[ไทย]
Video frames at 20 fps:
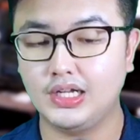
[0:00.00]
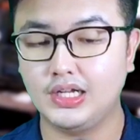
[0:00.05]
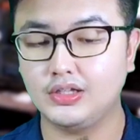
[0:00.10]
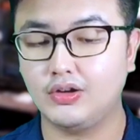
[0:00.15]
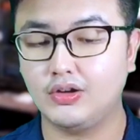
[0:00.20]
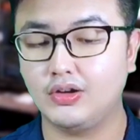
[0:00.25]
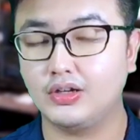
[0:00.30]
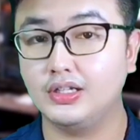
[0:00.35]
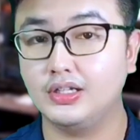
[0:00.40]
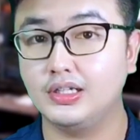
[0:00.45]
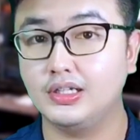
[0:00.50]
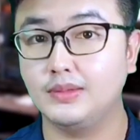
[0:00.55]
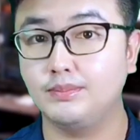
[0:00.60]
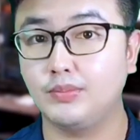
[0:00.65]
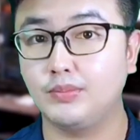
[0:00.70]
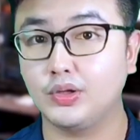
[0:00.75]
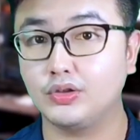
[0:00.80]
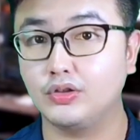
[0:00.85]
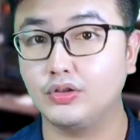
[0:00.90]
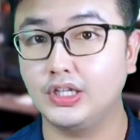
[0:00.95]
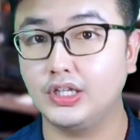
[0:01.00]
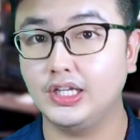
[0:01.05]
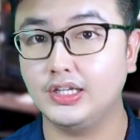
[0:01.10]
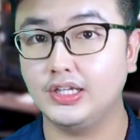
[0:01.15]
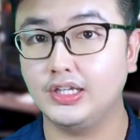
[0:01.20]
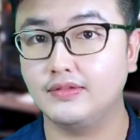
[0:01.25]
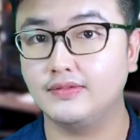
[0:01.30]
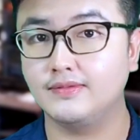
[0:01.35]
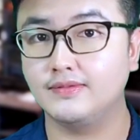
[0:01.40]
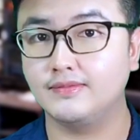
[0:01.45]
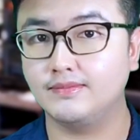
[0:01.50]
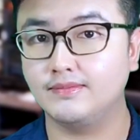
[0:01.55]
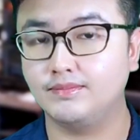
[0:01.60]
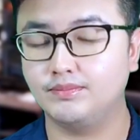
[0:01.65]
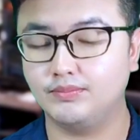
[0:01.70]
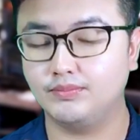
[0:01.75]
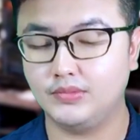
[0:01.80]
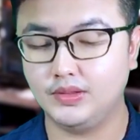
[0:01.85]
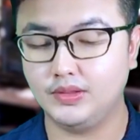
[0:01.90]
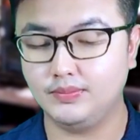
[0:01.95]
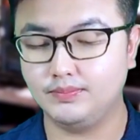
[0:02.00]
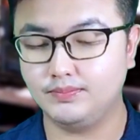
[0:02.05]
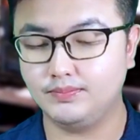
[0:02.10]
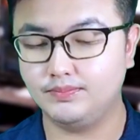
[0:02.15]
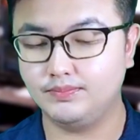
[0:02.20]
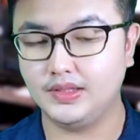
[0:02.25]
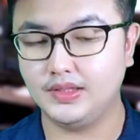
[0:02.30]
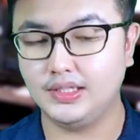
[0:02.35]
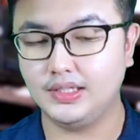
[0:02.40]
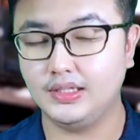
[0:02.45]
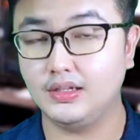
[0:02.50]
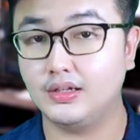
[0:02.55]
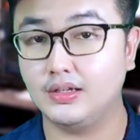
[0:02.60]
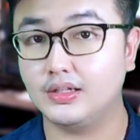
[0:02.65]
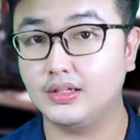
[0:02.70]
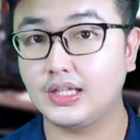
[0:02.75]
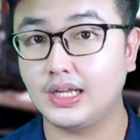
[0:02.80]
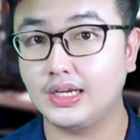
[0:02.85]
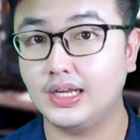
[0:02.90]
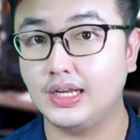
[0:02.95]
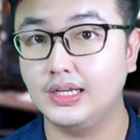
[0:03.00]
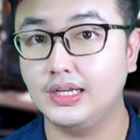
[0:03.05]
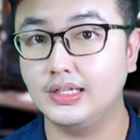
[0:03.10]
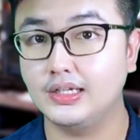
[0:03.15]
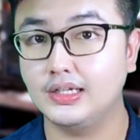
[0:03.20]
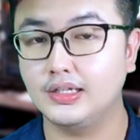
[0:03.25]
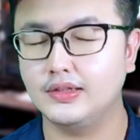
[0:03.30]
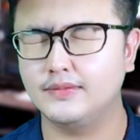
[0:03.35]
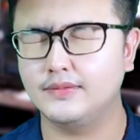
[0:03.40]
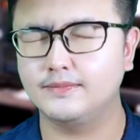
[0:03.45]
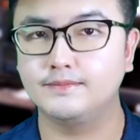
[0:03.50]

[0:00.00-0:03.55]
ถอดก็คือปลดตรงนี้ปึ๊บนี่แล้วก็ตัดได้เลย